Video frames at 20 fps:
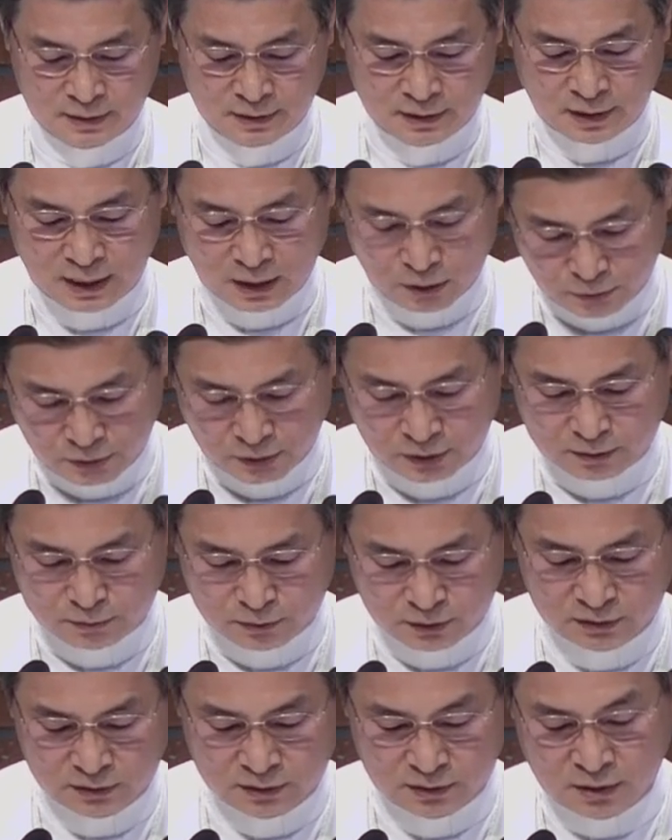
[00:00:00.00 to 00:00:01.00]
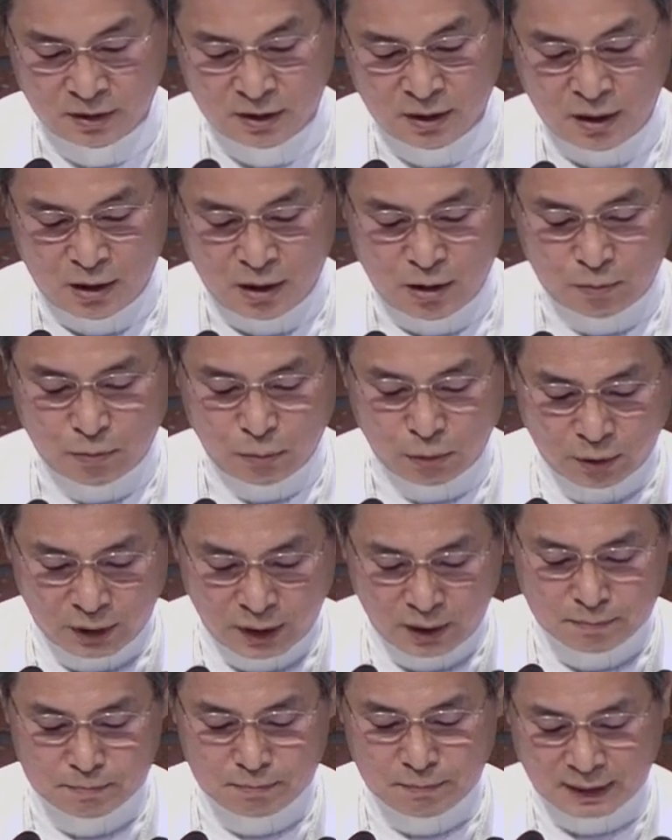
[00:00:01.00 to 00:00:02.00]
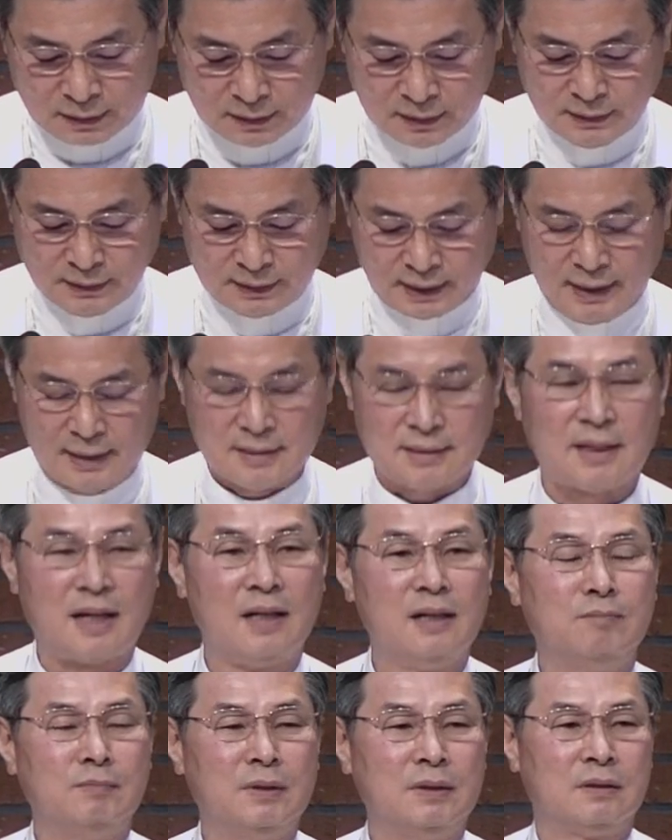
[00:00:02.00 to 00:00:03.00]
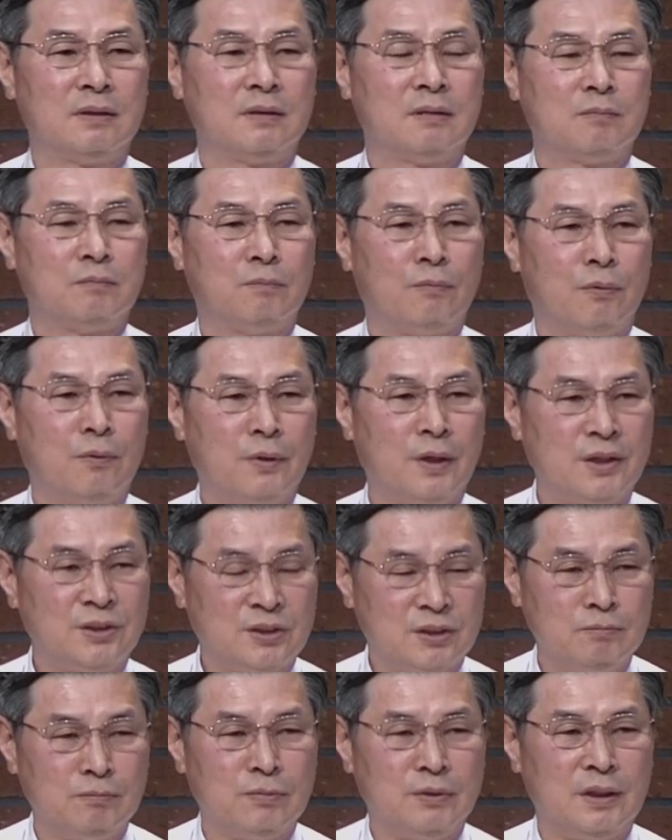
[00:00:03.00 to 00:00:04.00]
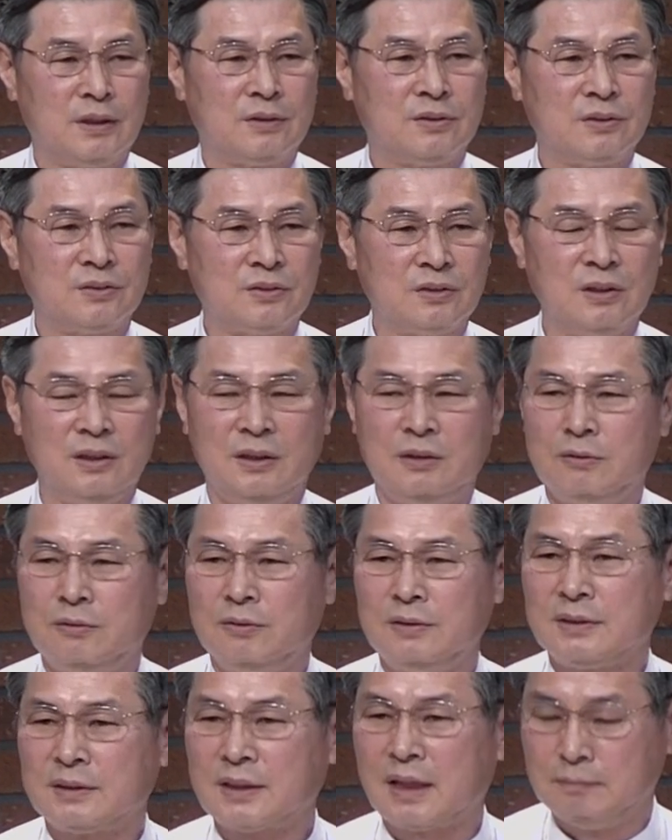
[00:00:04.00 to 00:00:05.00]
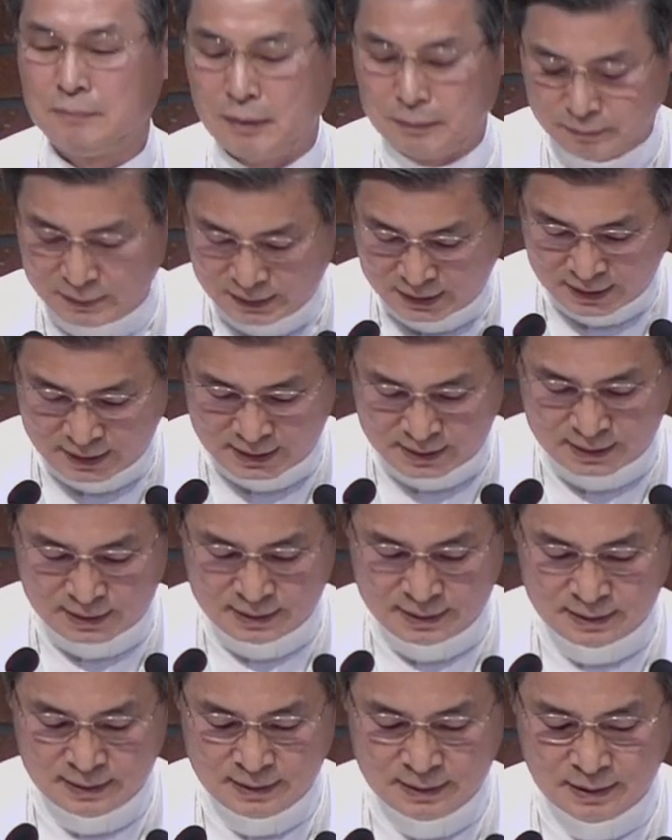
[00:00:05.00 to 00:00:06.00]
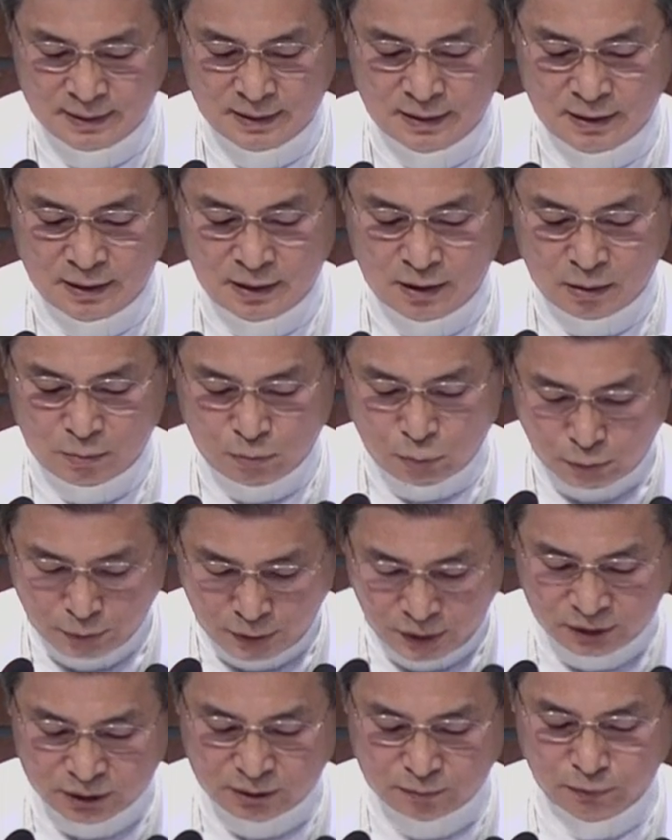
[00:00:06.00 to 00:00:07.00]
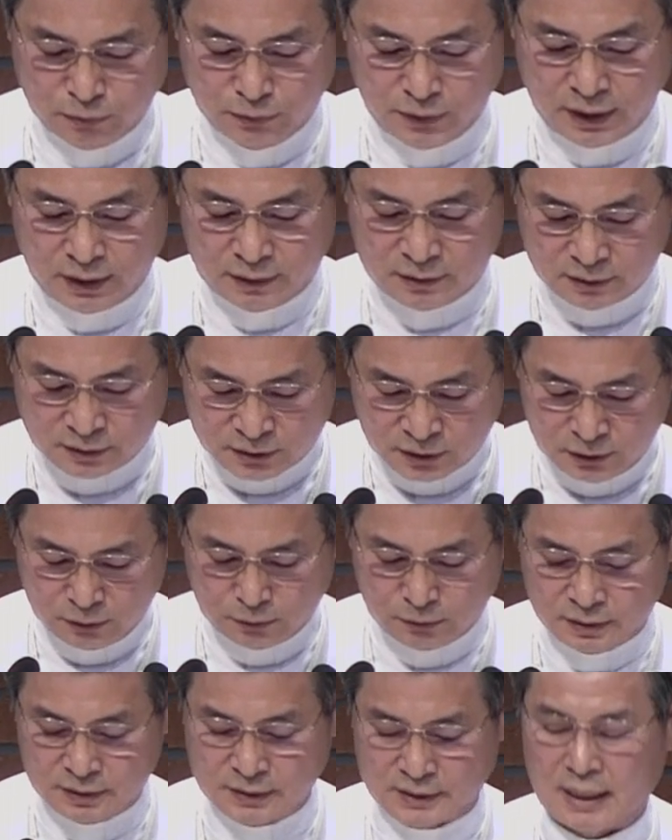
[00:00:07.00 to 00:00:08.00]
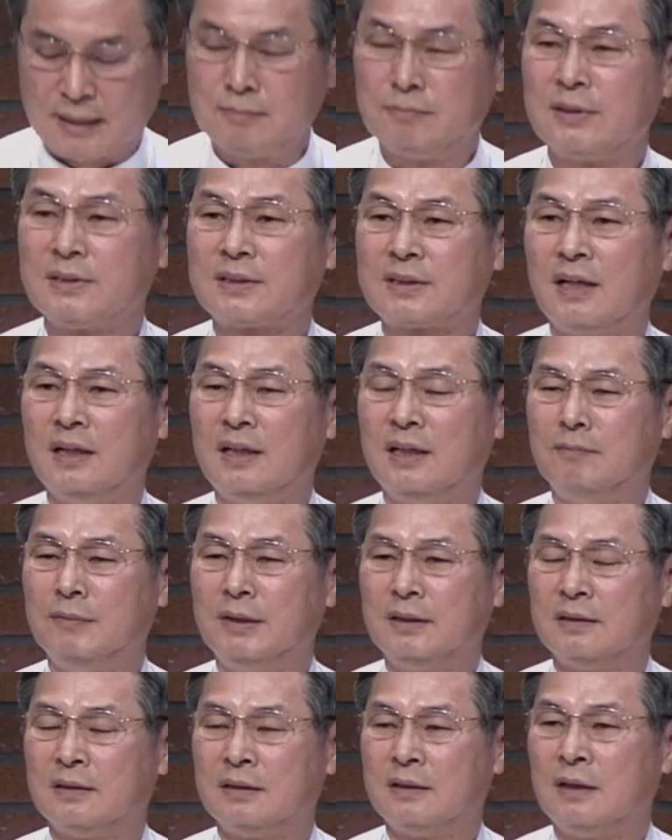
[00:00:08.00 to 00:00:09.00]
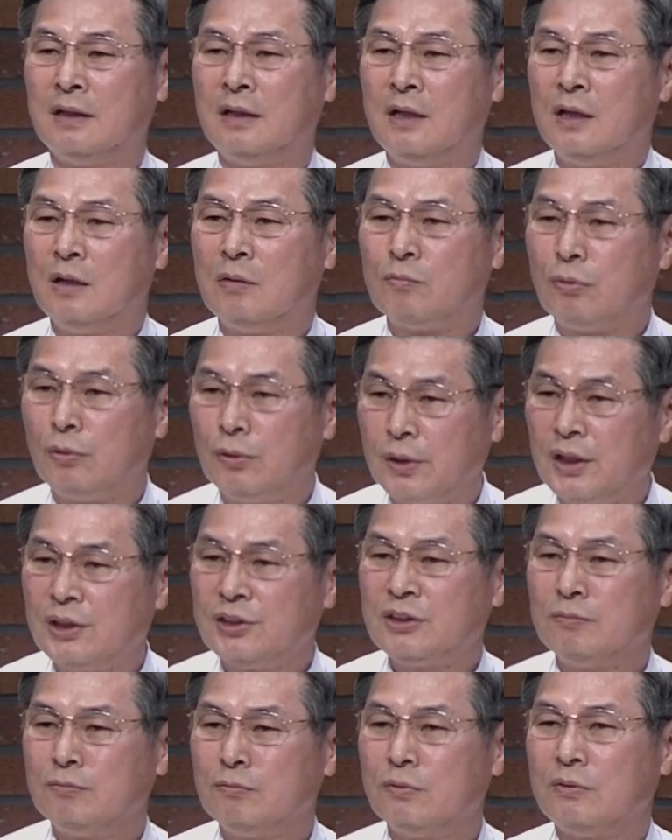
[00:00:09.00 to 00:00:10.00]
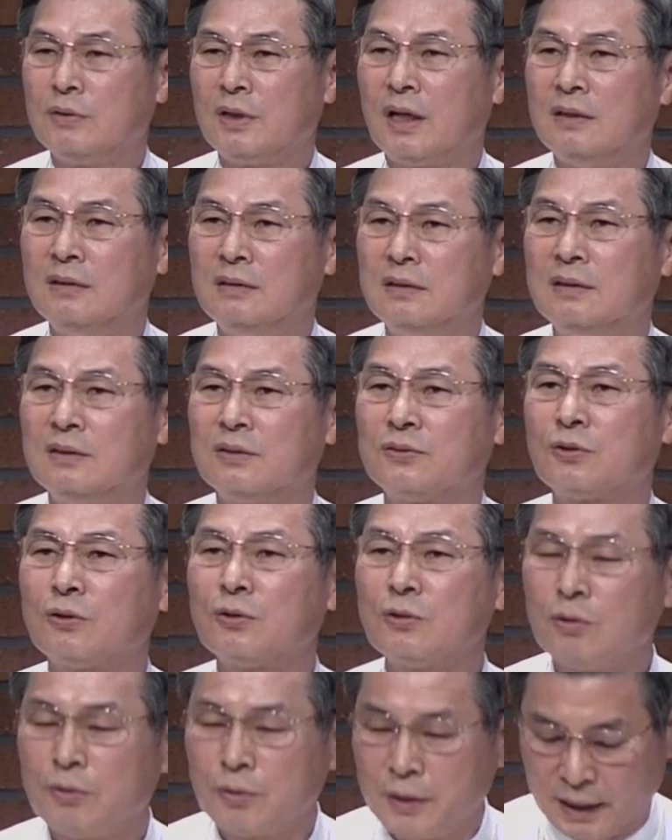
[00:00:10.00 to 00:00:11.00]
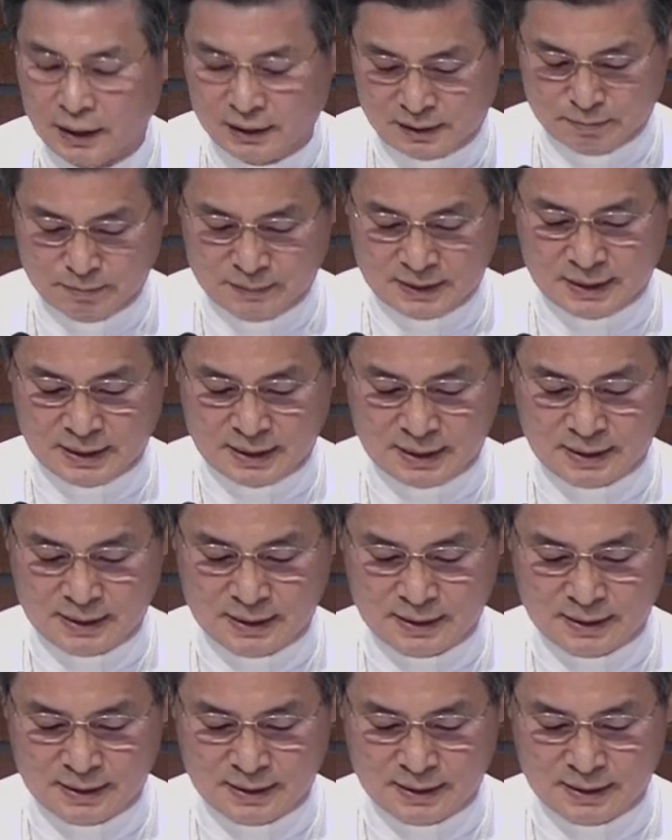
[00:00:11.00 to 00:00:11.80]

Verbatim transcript: 하고 여러분, 보냄받은 자의 삶은 보내신 분의 뜻을 이루는 삶입니다. 보내신 분의 뜻을 이루는 삶을 살려면 보내신 분과 늘 소통해야 됩니다.